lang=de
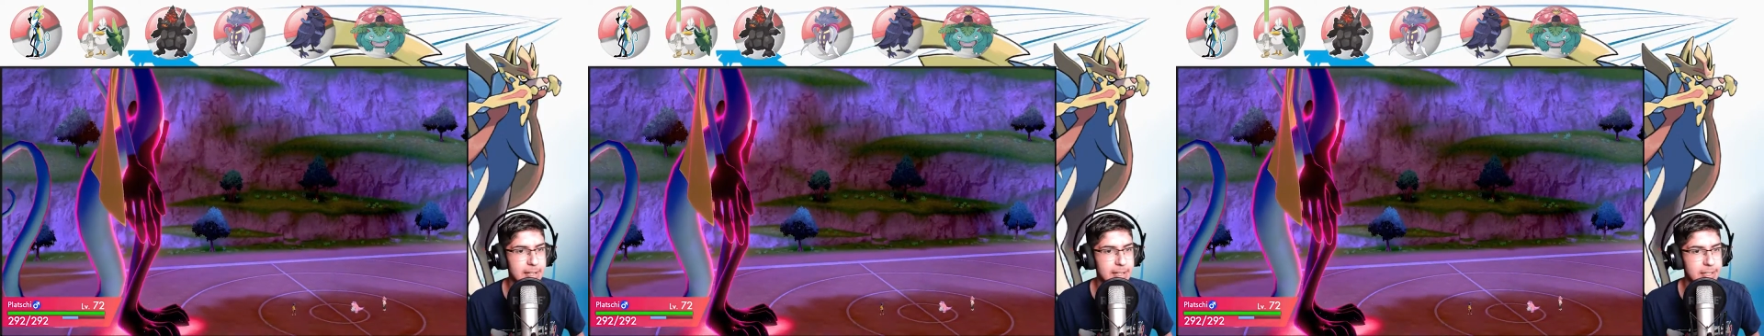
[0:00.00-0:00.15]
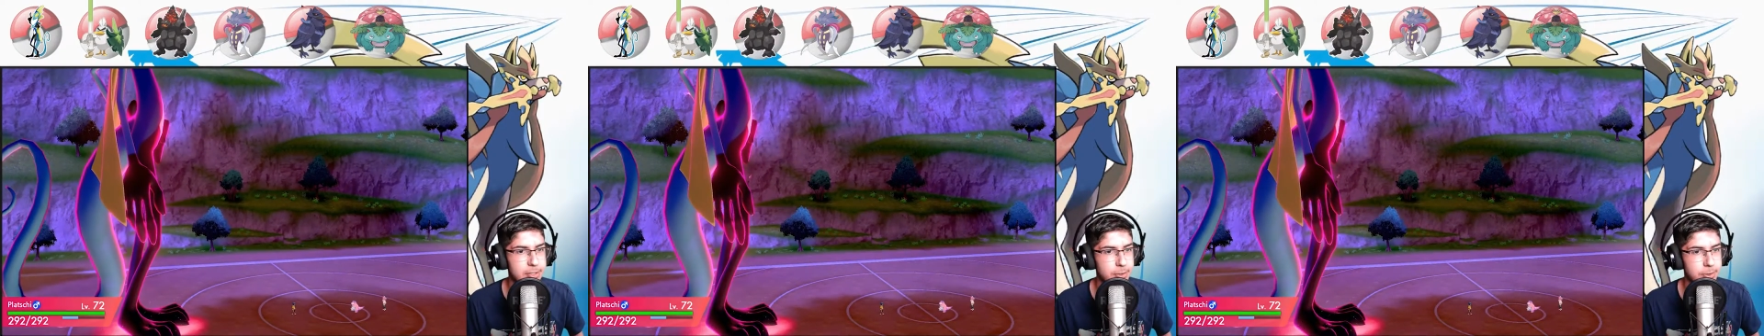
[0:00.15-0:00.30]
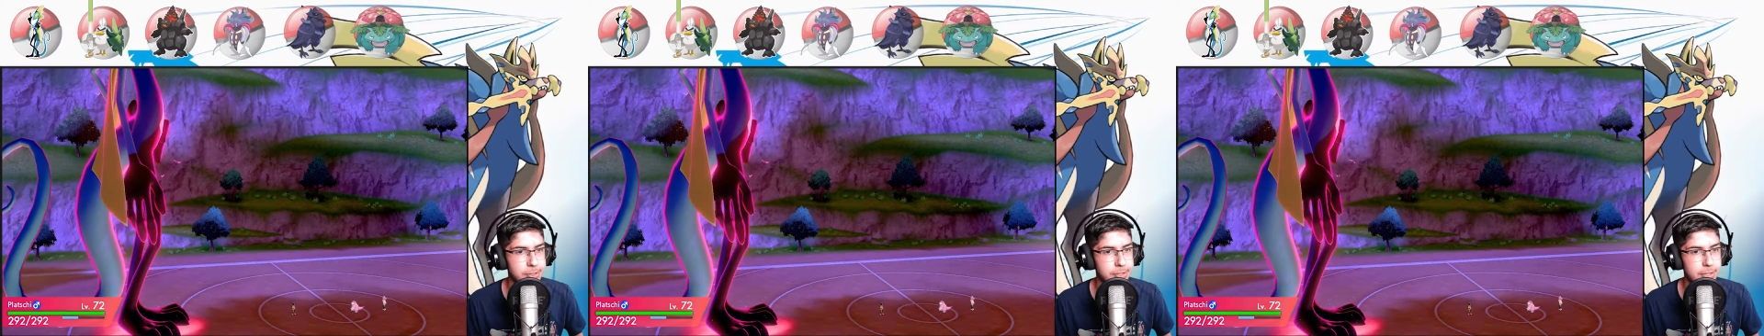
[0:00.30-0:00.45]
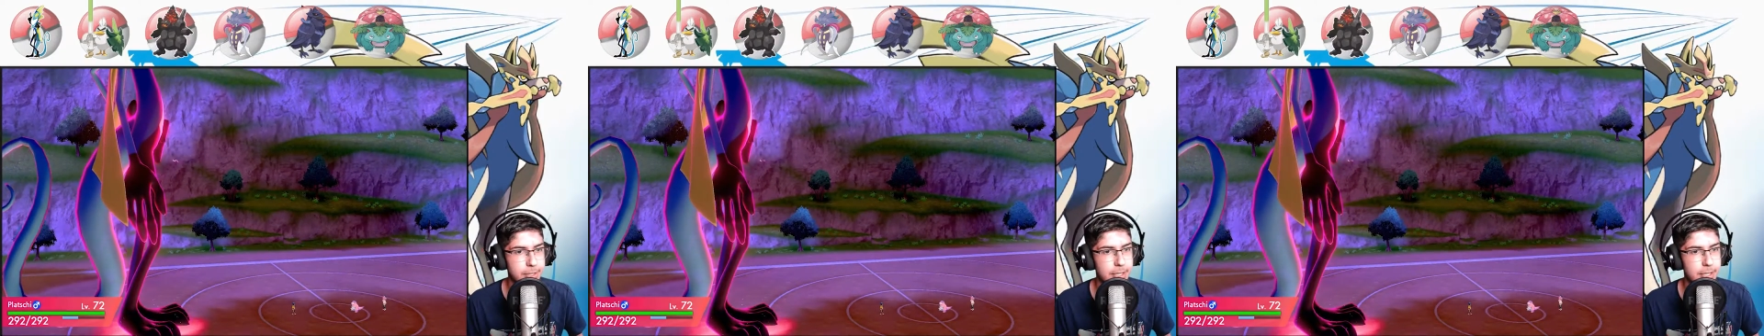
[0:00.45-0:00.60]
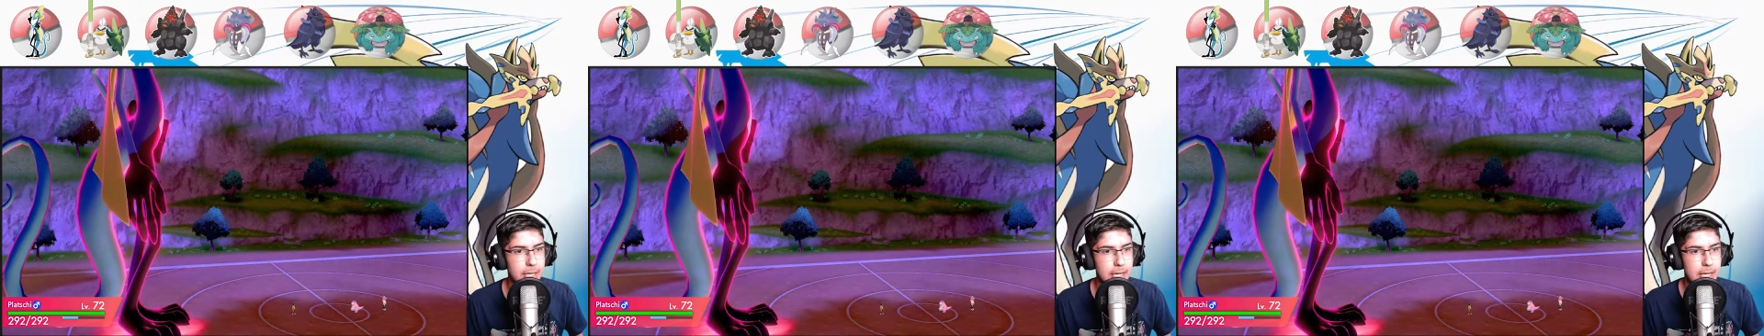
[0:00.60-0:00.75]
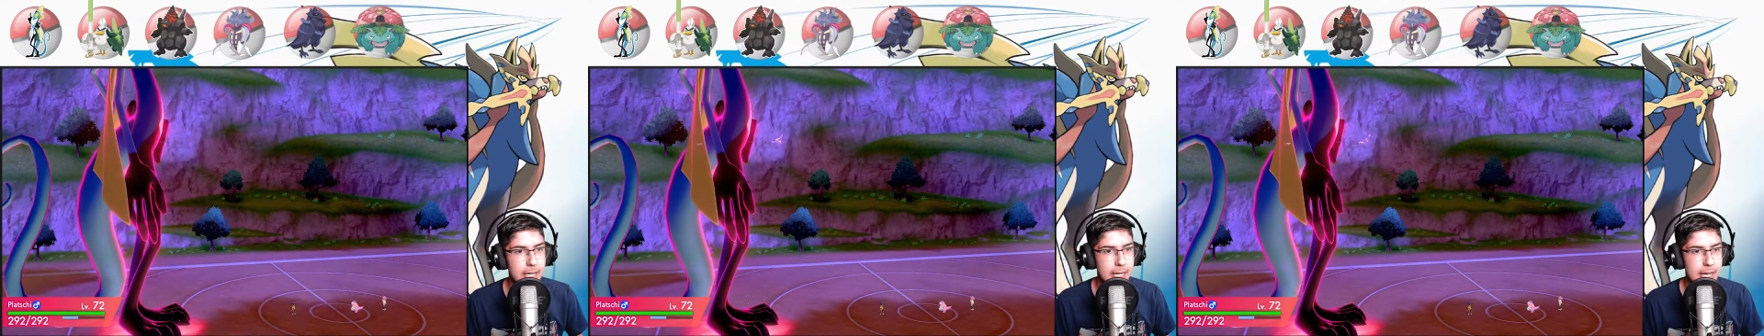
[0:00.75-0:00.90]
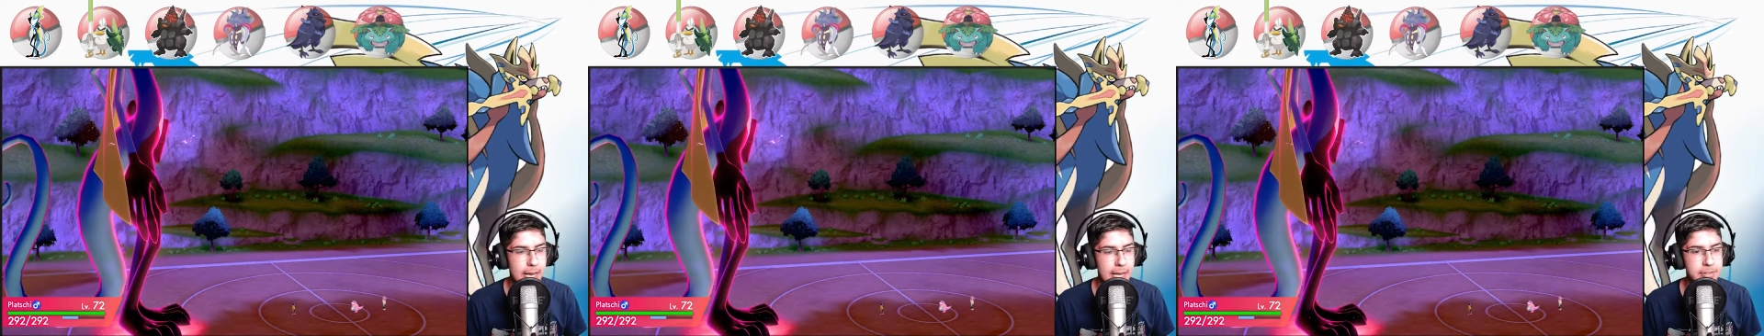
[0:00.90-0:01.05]
als unser
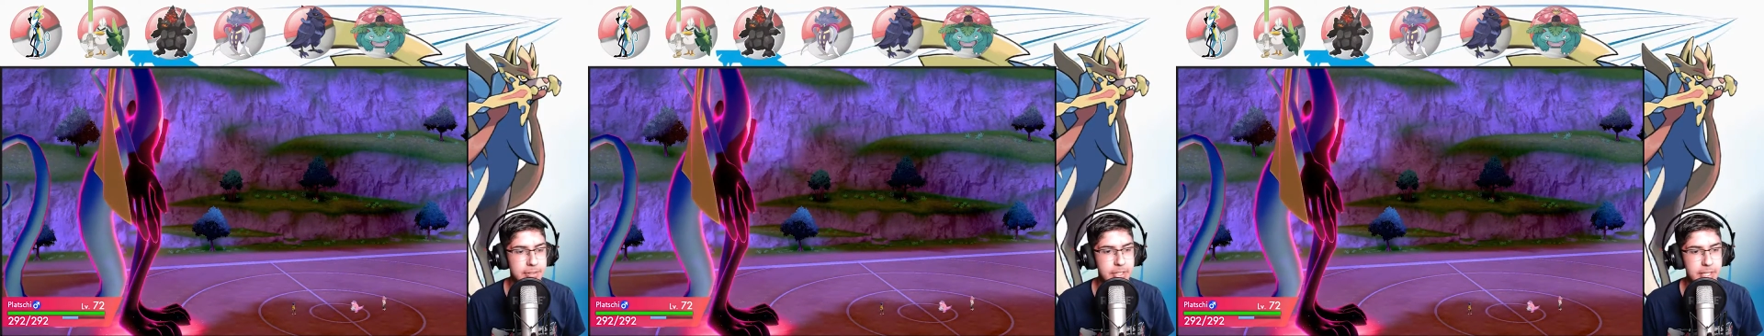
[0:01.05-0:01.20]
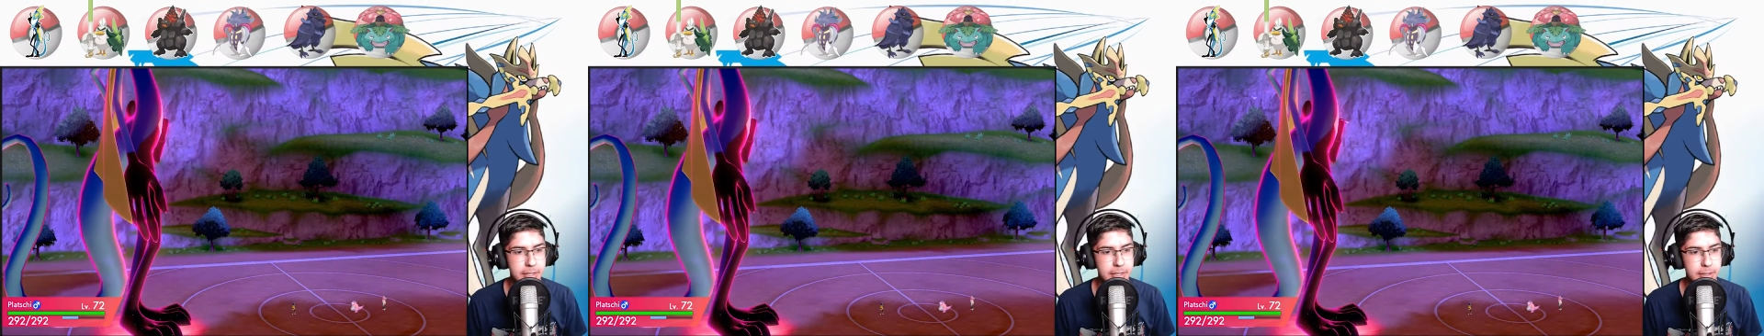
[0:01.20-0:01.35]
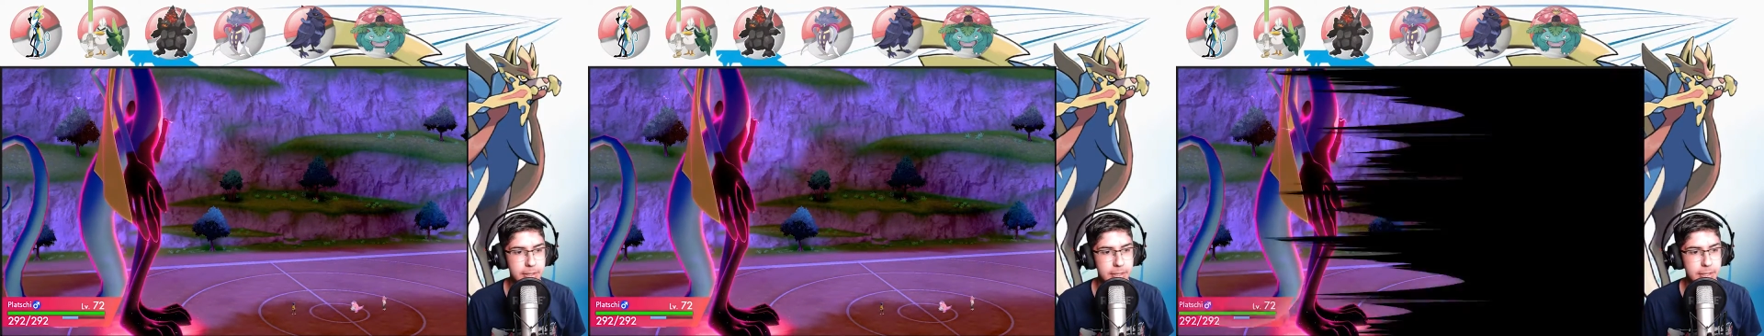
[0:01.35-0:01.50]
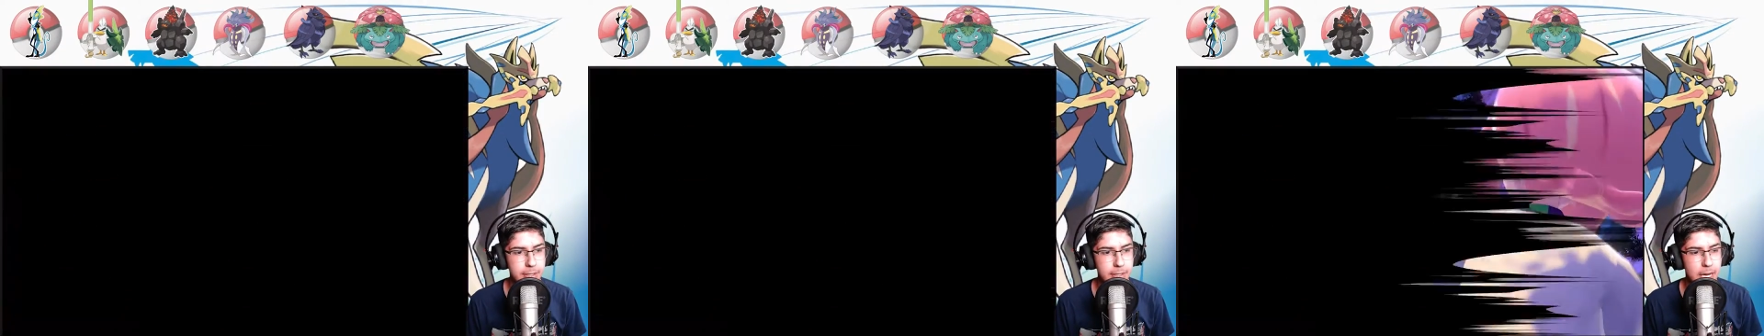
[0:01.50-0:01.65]
Entington hier. Äh,